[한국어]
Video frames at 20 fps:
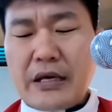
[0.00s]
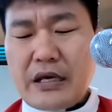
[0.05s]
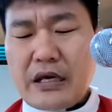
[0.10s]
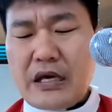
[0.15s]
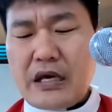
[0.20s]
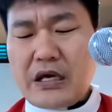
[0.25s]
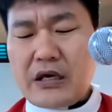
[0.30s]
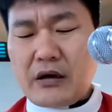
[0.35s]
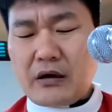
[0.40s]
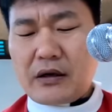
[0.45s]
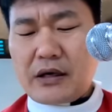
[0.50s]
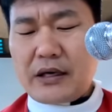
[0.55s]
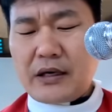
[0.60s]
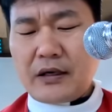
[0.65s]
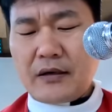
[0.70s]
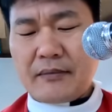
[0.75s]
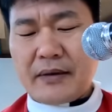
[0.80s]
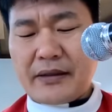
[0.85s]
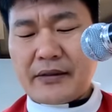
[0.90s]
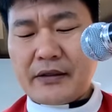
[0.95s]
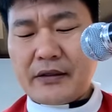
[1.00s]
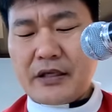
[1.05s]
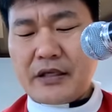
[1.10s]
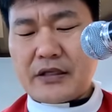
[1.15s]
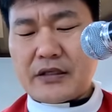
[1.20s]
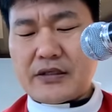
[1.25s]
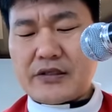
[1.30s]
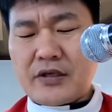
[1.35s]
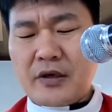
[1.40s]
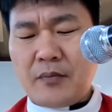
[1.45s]
이 역할을 맡는
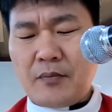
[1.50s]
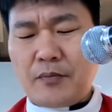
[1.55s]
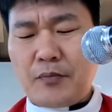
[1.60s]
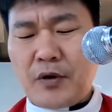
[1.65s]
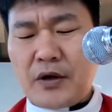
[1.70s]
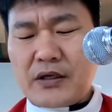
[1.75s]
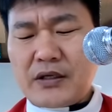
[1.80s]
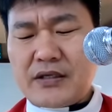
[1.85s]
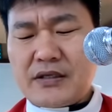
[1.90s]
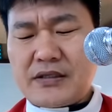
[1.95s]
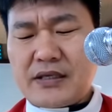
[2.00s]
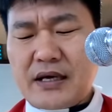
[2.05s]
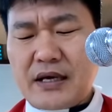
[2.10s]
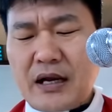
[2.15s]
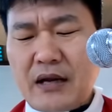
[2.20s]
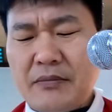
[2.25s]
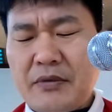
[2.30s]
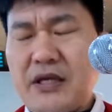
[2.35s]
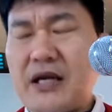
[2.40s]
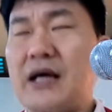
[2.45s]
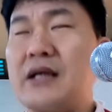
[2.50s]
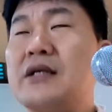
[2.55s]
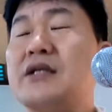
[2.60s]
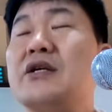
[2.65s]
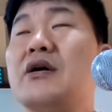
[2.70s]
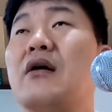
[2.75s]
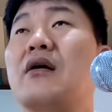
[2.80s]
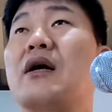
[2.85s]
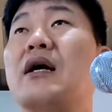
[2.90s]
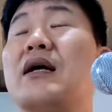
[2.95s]
이들, 선포하는
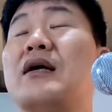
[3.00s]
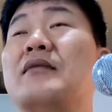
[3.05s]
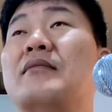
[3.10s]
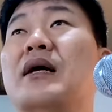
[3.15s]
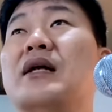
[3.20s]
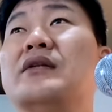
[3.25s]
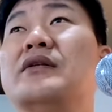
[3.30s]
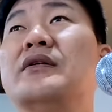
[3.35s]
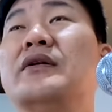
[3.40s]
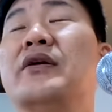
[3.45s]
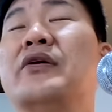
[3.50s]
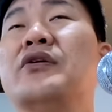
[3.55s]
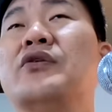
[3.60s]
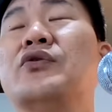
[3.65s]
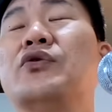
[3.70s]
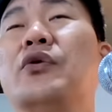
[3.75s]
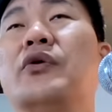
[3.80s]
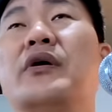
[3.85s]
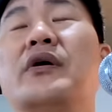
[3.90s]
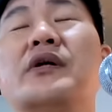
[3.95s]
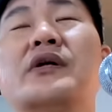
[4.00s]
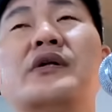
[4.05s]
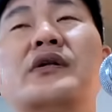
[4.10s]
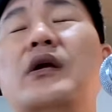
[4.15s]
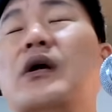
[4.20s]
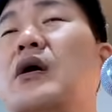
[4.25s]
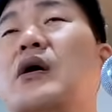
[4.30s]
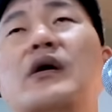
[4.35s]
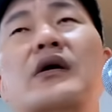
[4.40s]
사람이라는 역할을 맡으려는 노력은